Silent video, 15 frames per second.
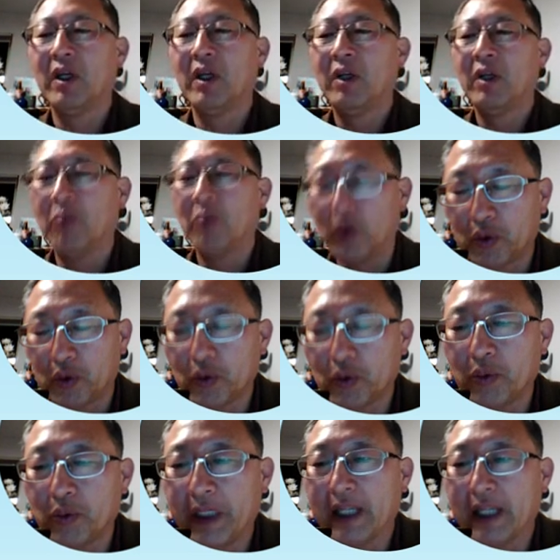뭐 중국
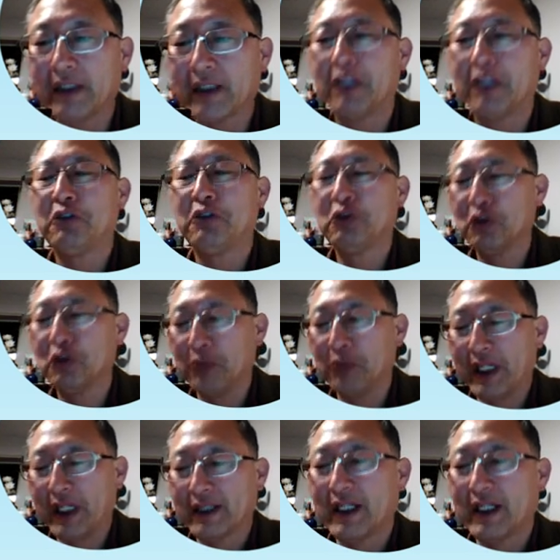미학사는 중국
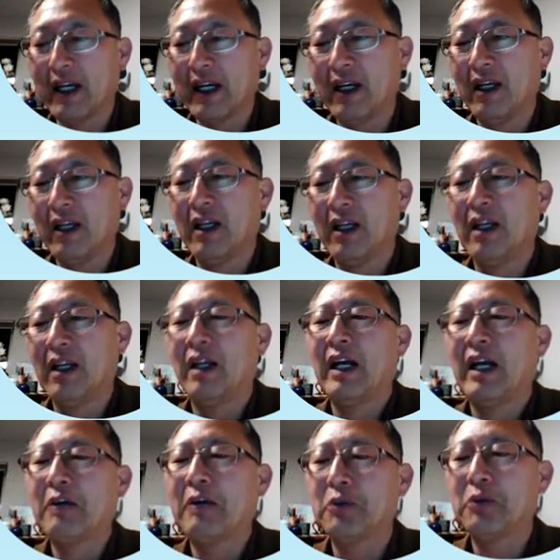미학사,
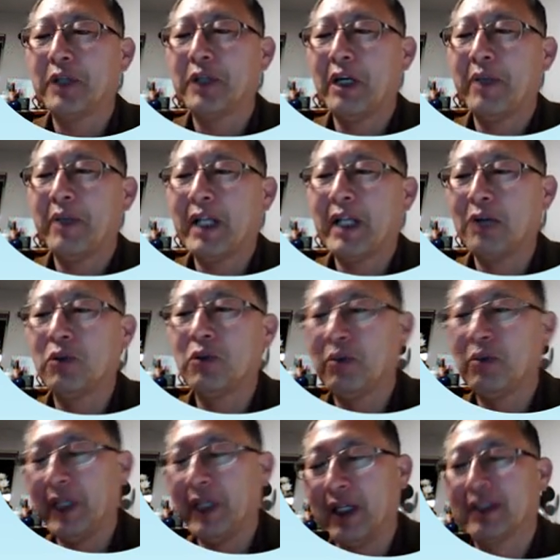한국이라면 한국
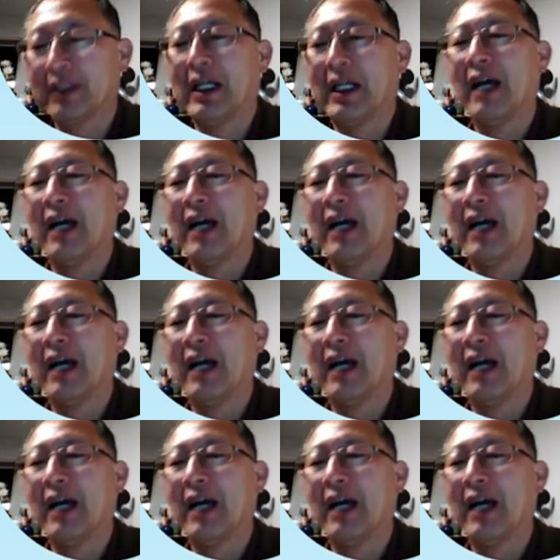미학사,